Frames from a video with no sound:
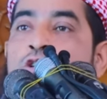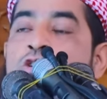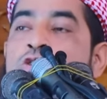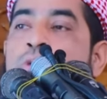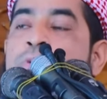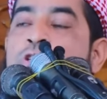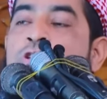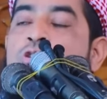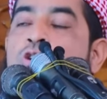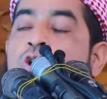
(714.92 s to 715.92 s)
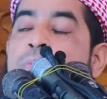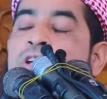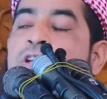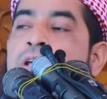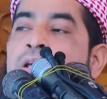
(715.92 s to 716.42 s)
সদস্য বিশিষ্ট
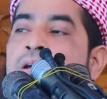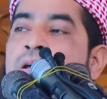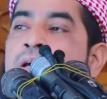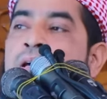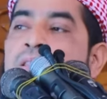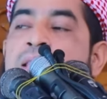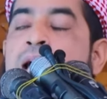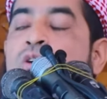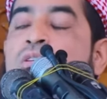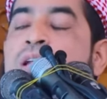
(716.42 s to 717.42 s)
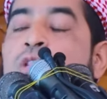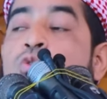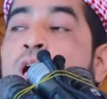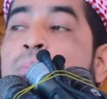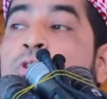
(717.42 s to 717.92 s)
কমিটি দারুন
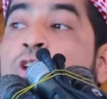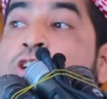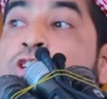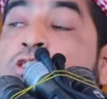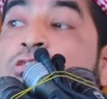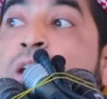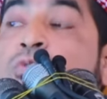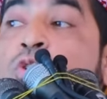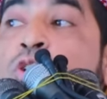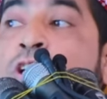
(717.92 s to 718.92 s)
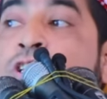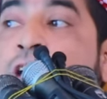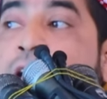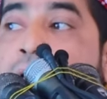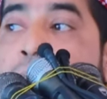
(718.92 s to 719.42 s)
নাদুয়ার ভিতরে সিদ্ধান্ত
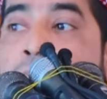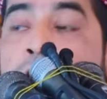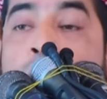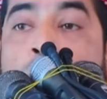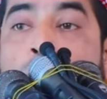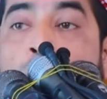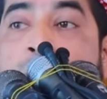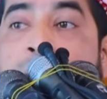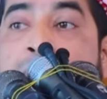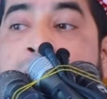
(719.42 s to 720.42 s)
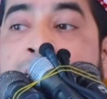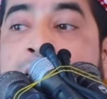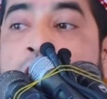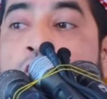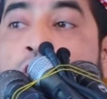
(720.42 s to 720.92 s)
হয়েছে তোমার
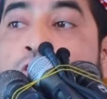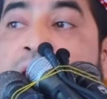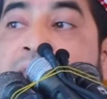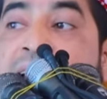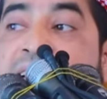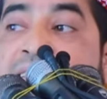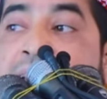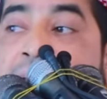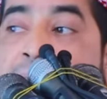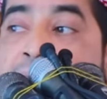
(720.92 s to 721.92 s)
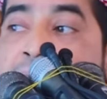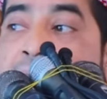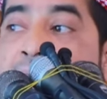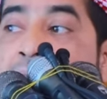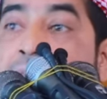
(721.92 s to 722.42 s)
ভাতিজা হয়তো এই দেশ ছাড়বে
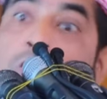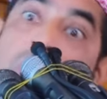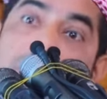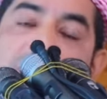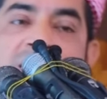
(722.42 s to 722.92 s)
তা নাহলে